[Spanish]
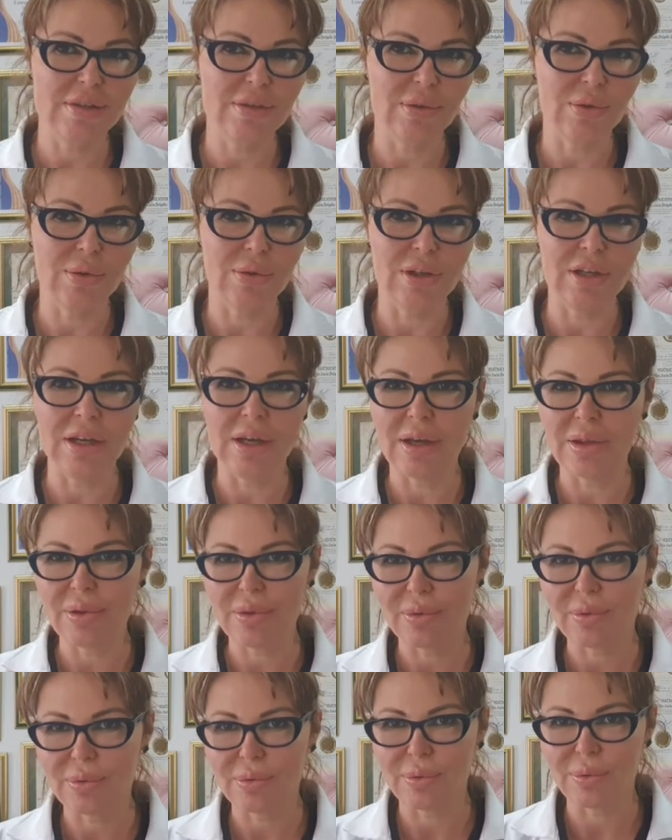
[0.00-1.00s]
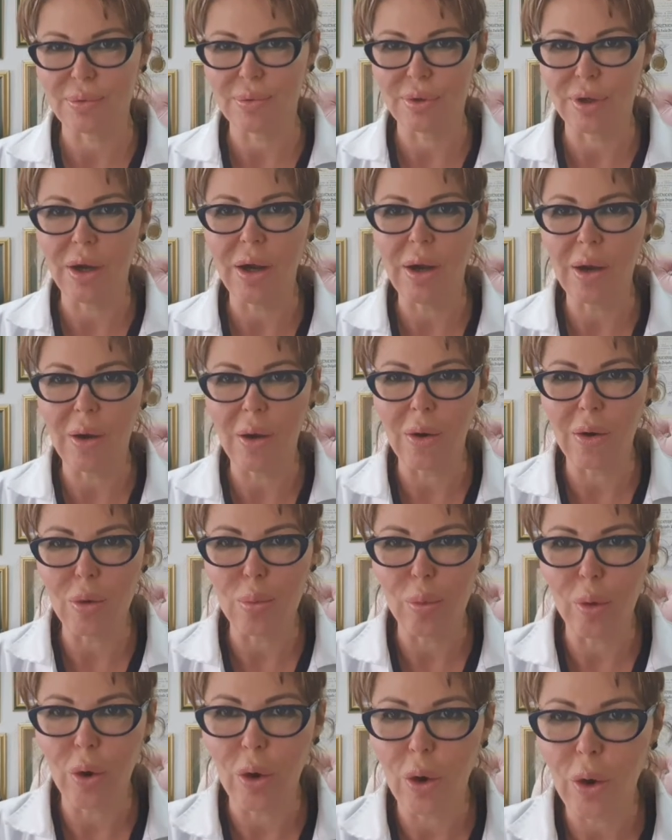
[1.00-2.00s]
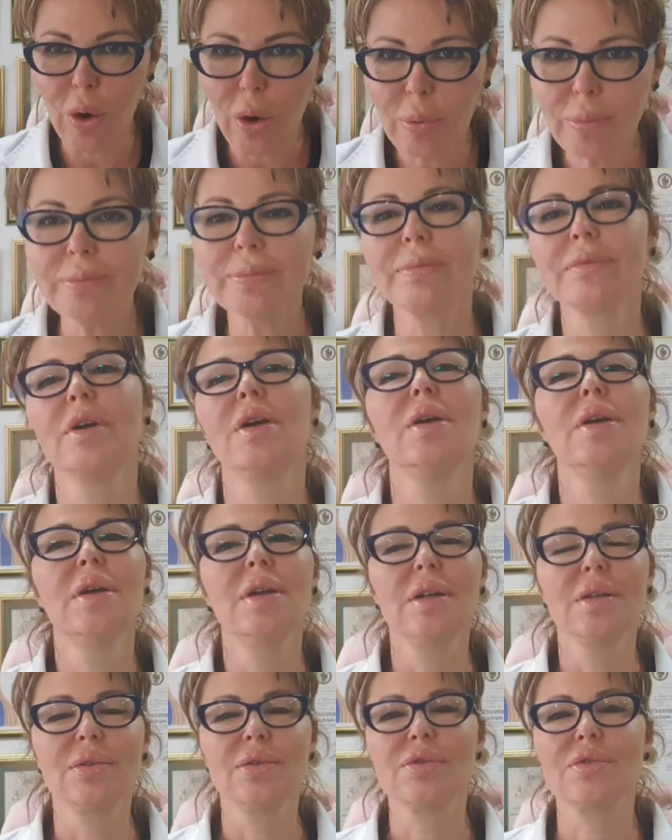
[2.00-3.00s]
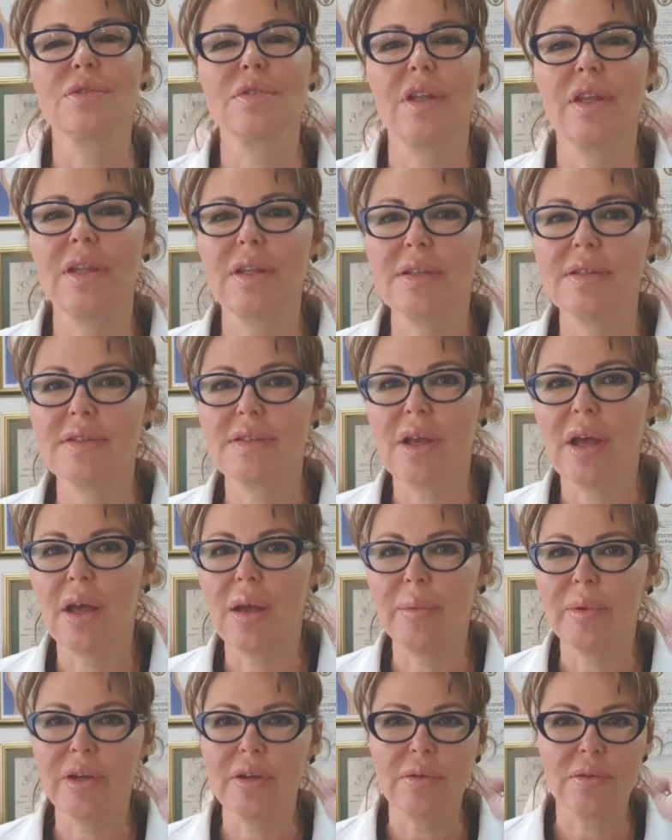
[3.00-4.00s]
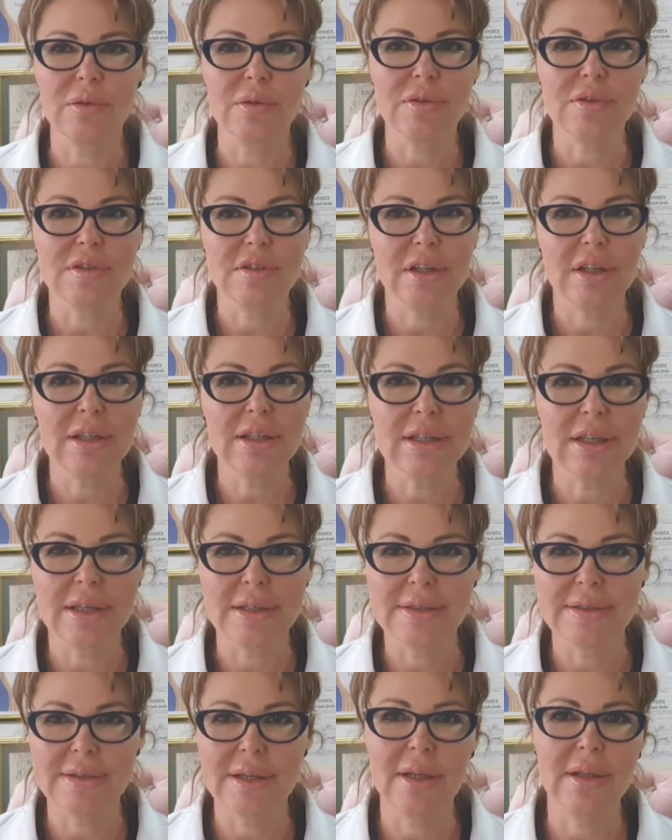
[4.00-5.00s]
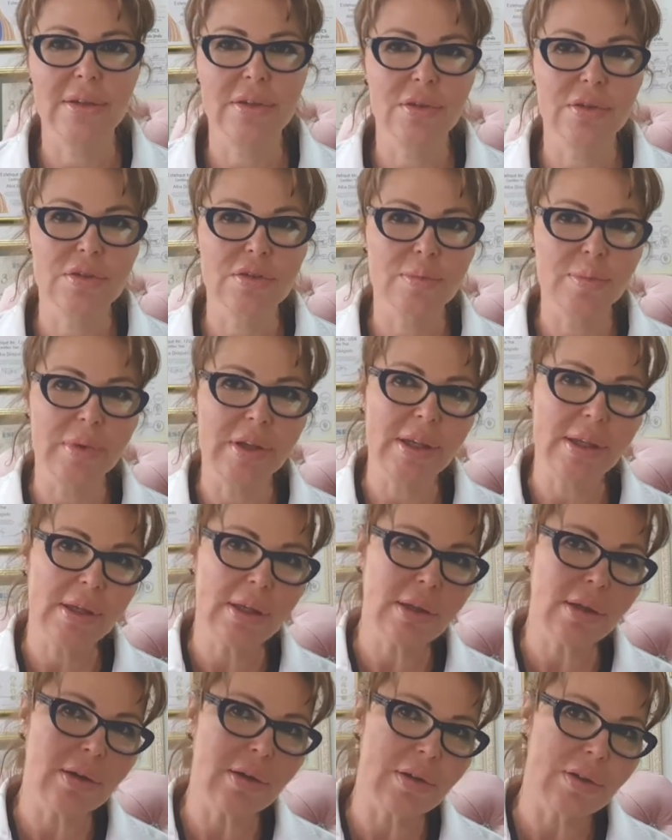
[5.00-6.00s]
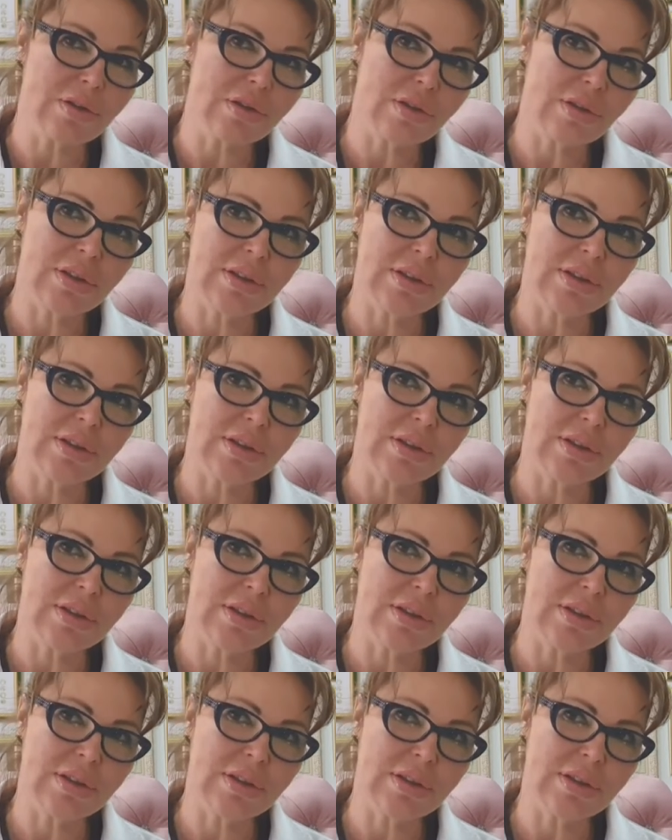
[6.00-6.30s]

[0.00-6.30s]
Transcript: Soy la doctora Olbo, Ustedes ya me conocen desde el 2008.